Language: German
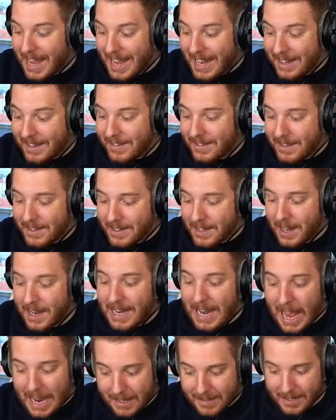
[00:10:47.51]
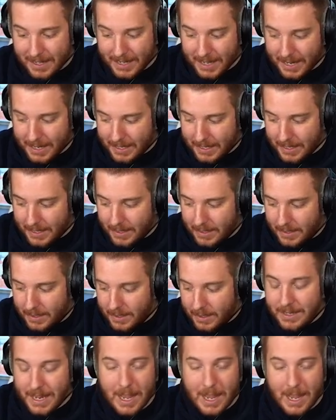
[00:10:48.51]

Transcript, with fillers: ängstlicher Langzeitanleger,